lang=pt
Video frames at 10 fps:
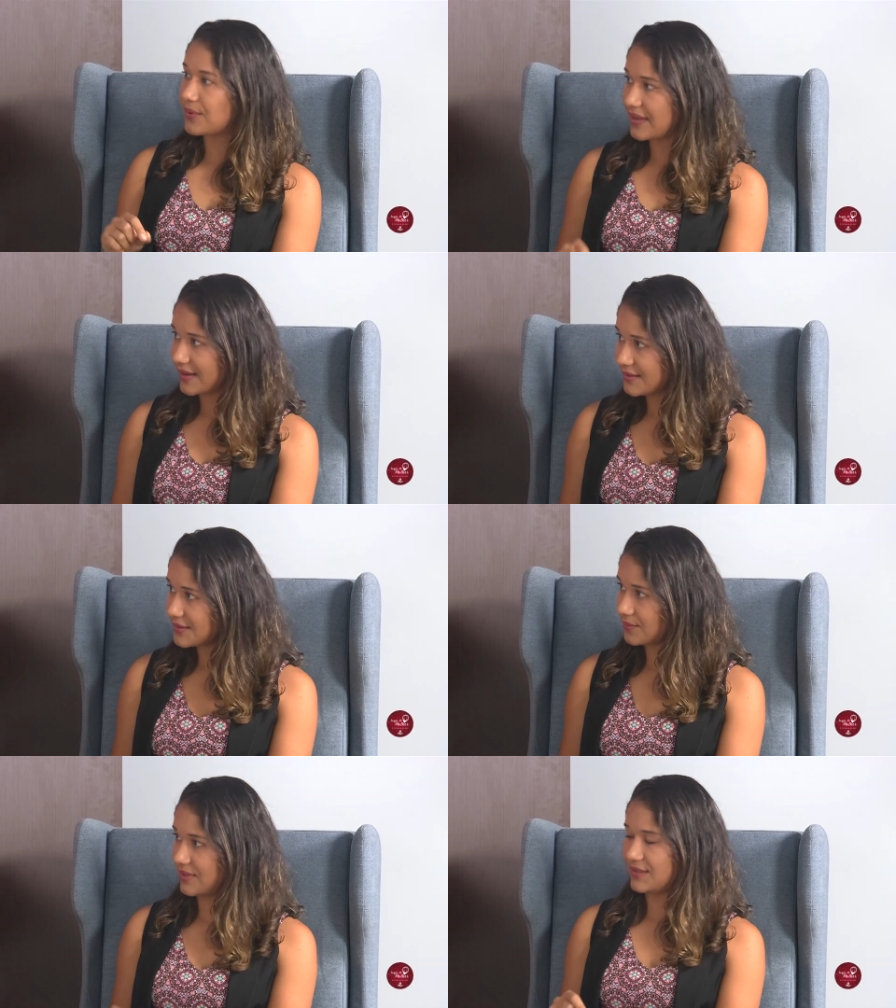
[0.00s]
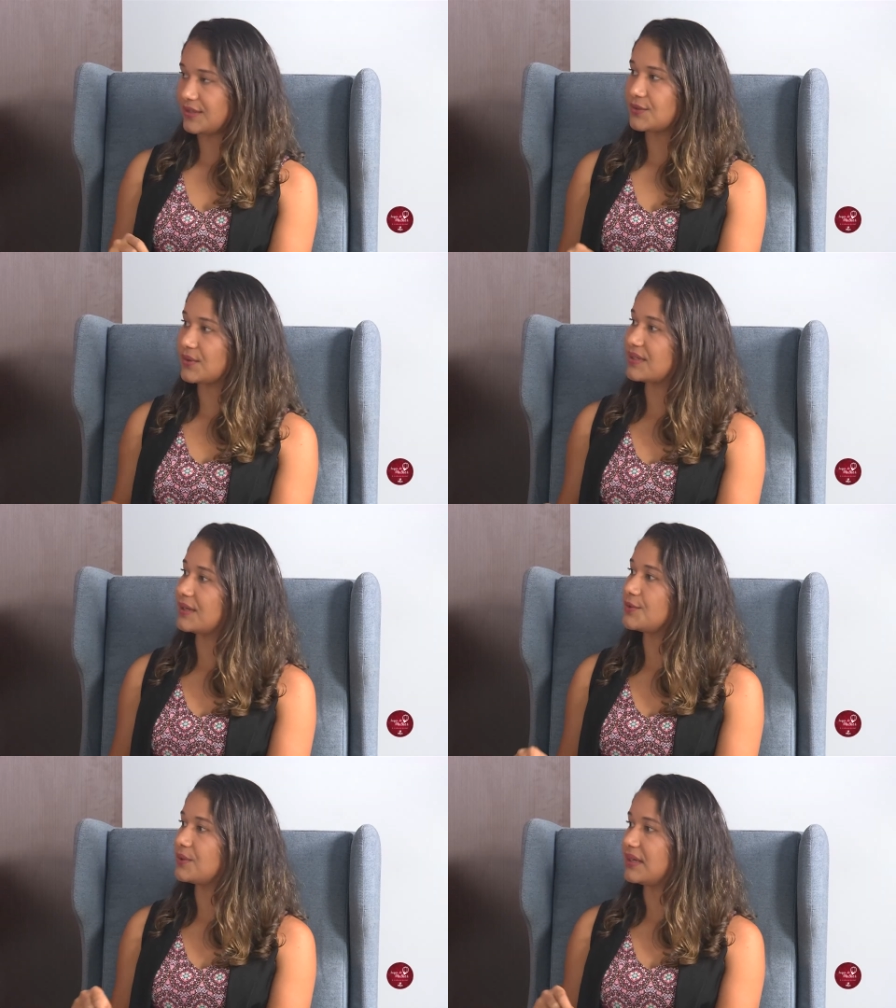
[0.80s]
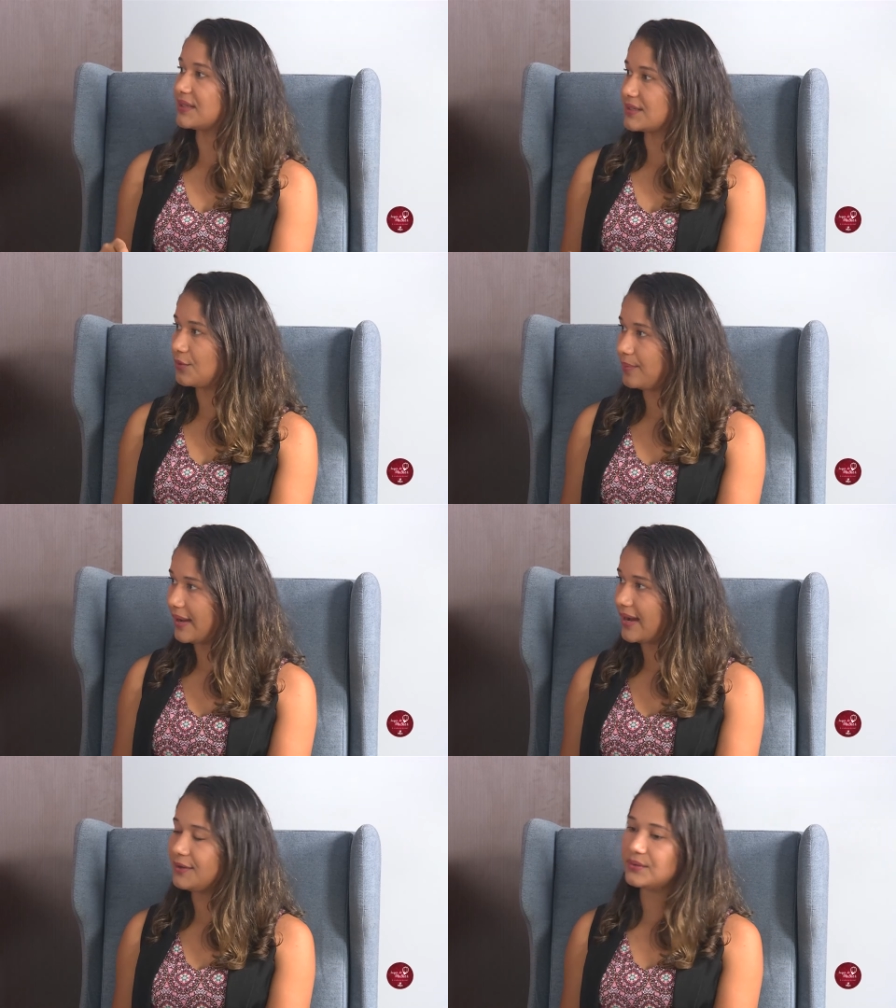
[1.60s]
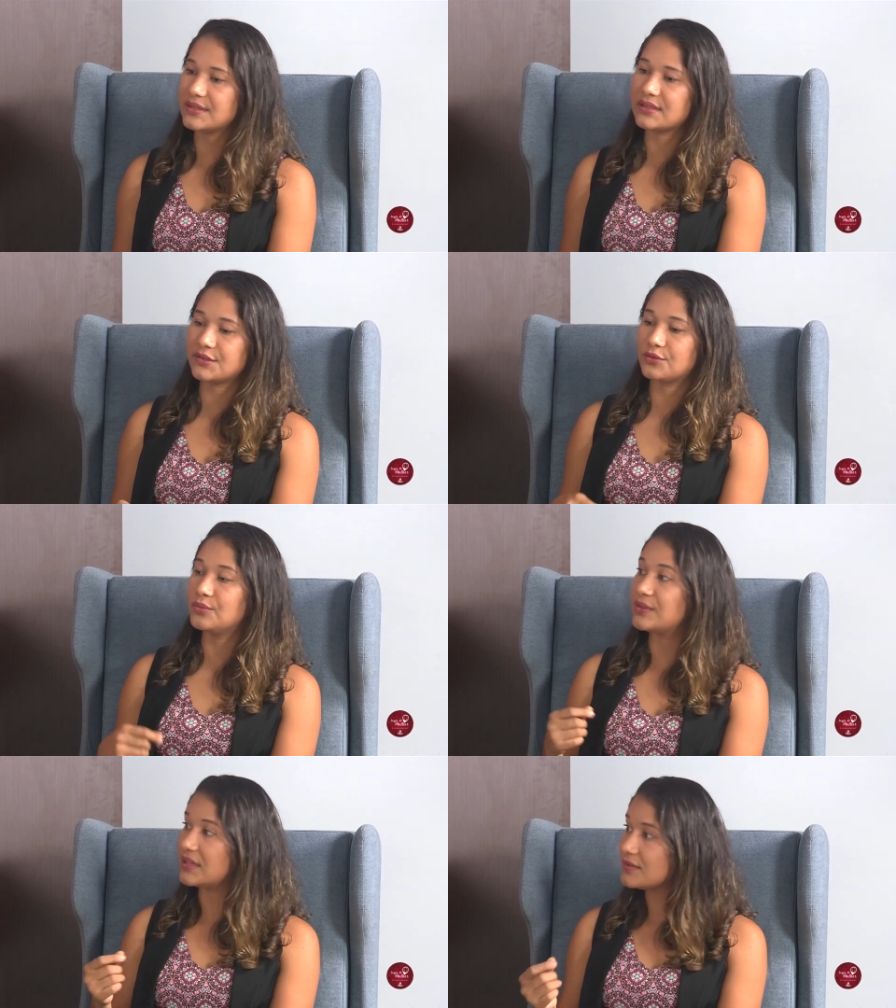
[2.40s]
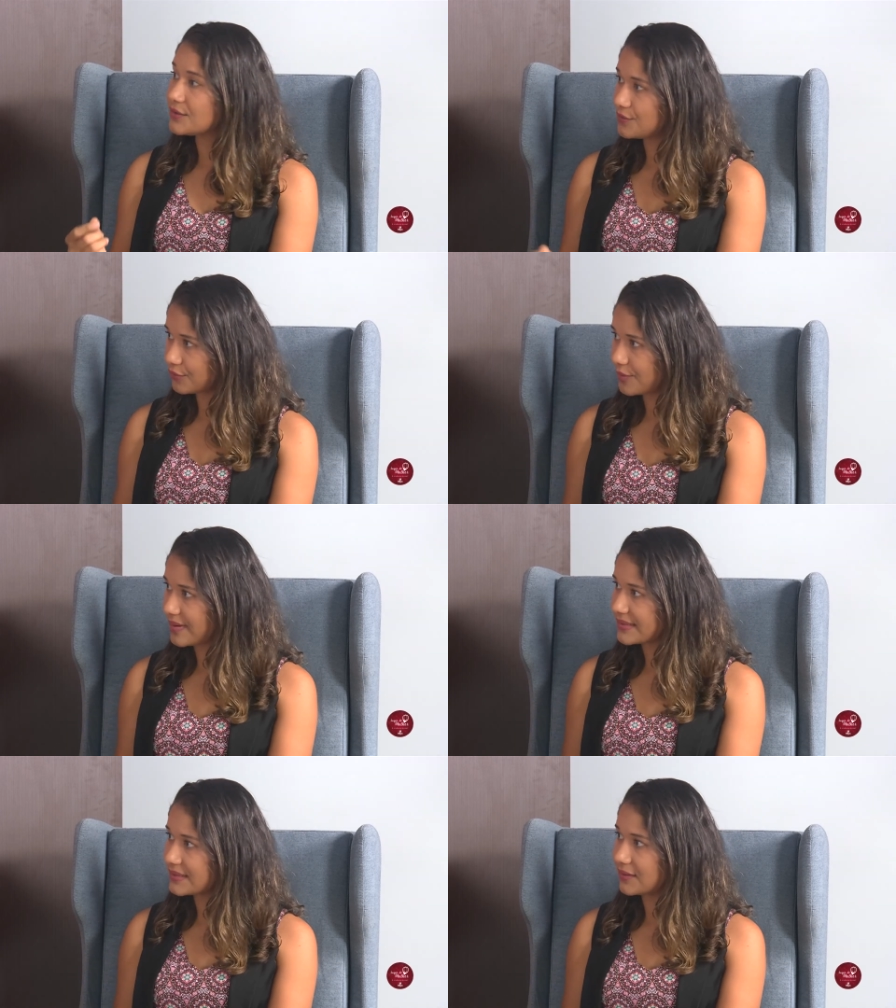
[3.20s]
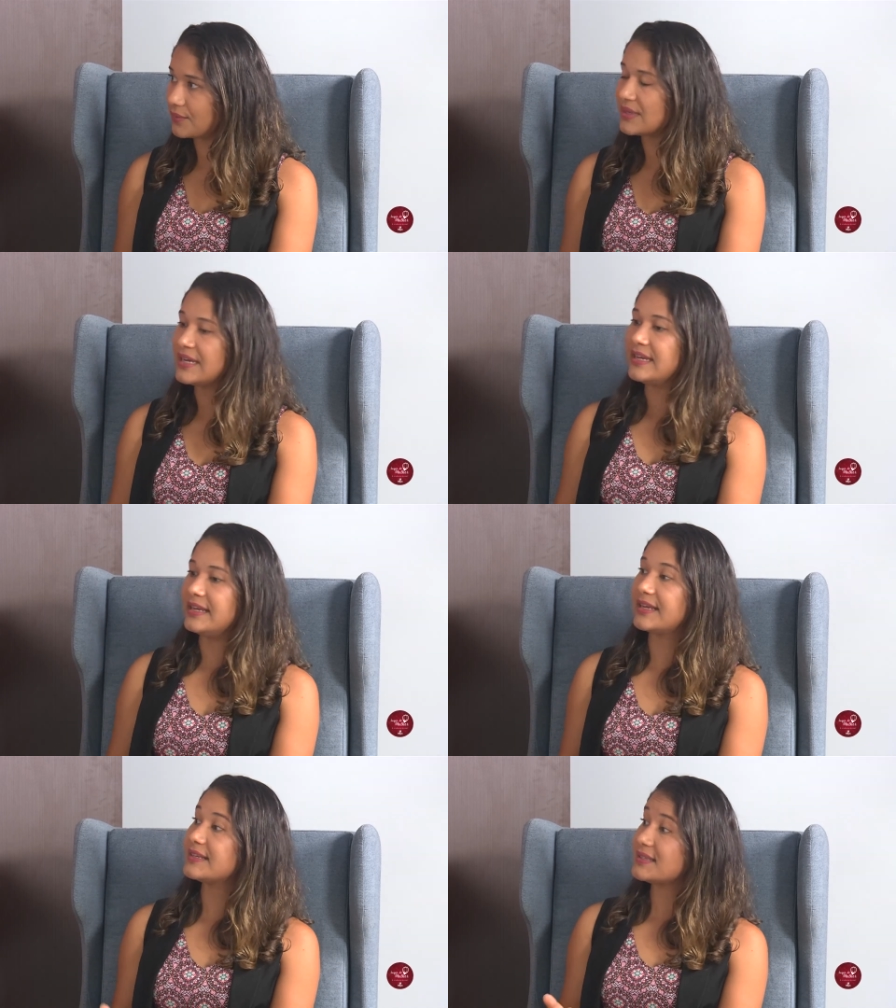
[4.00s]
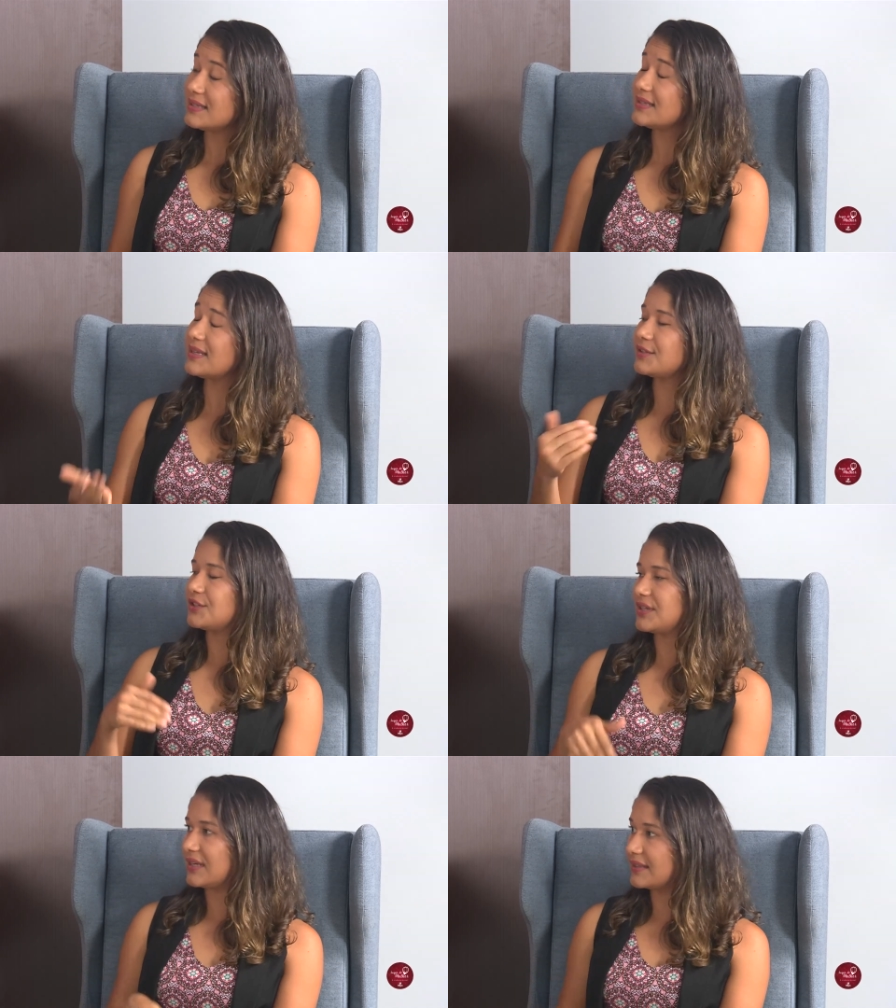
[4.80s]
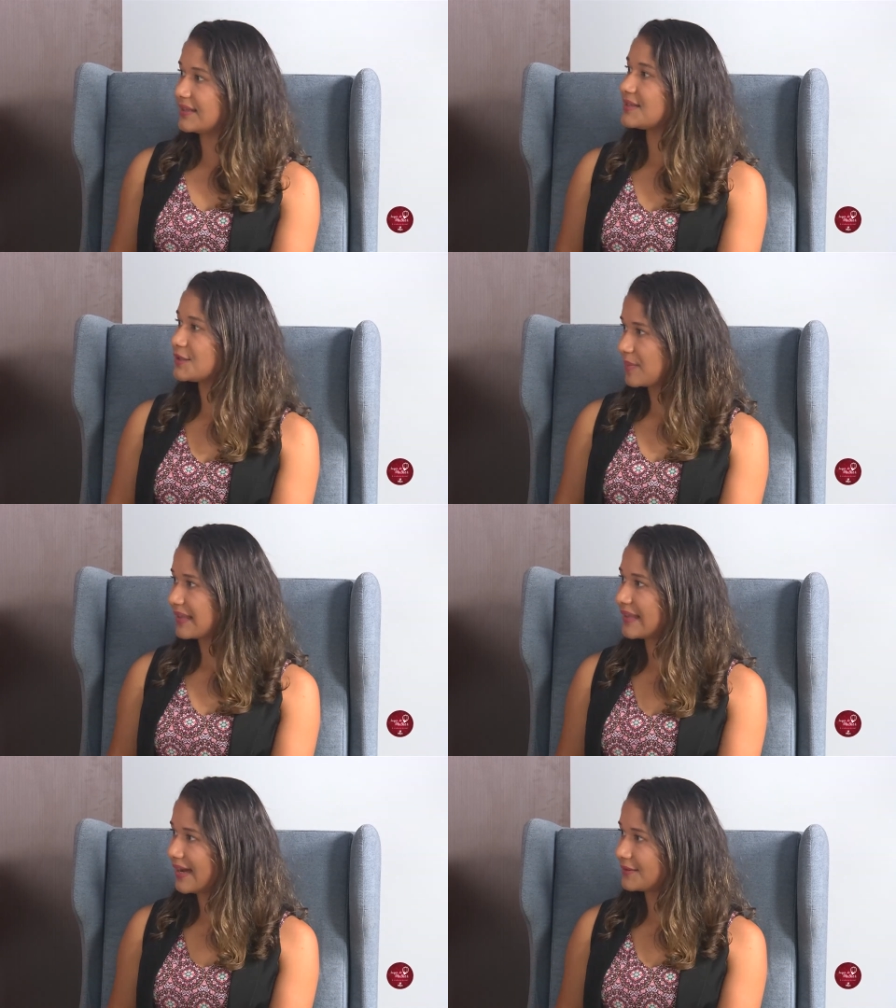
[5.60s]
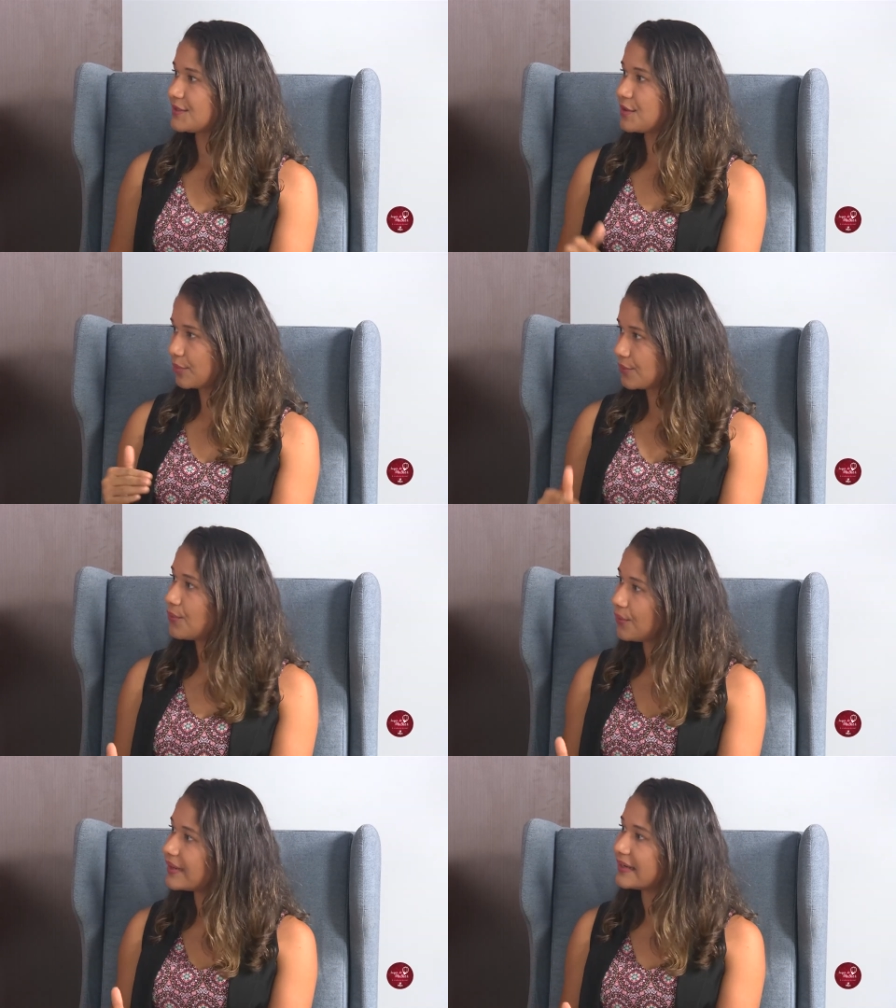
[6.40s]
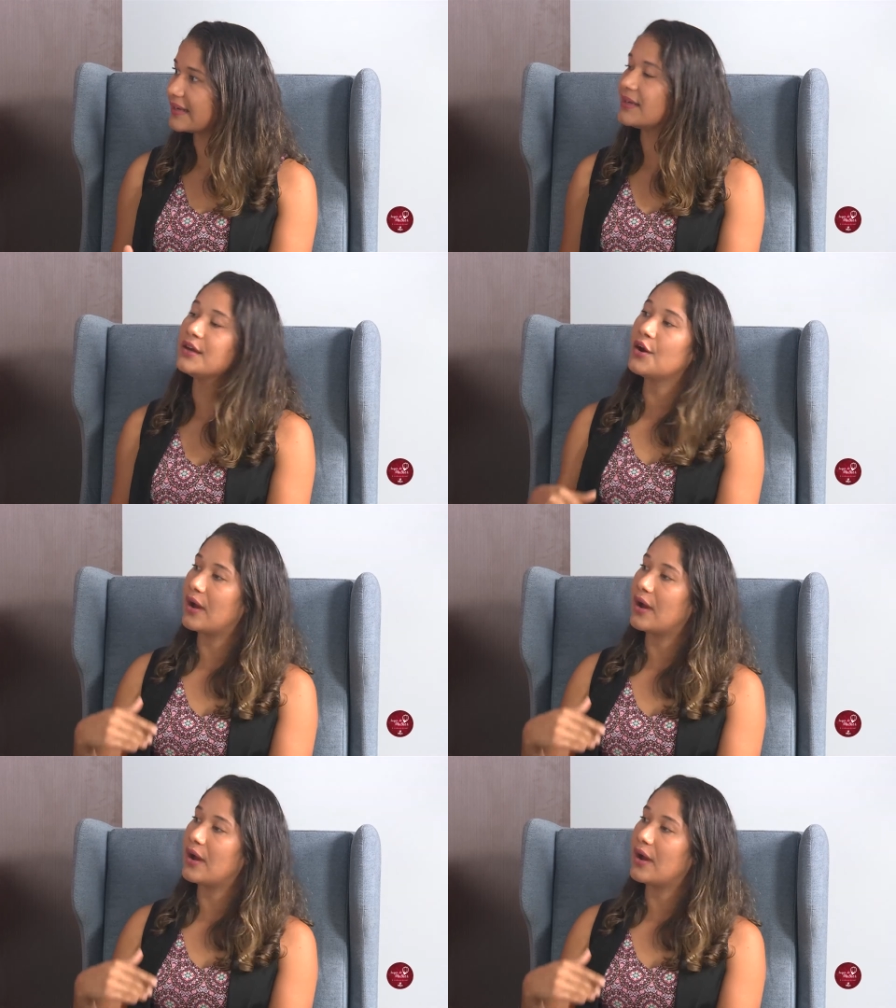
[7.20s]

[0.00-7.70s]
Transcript: conheçam as questões relacionadas ao parto, que estejam munidas de informação e que, se sentirem desrespeitadas, que procurem né,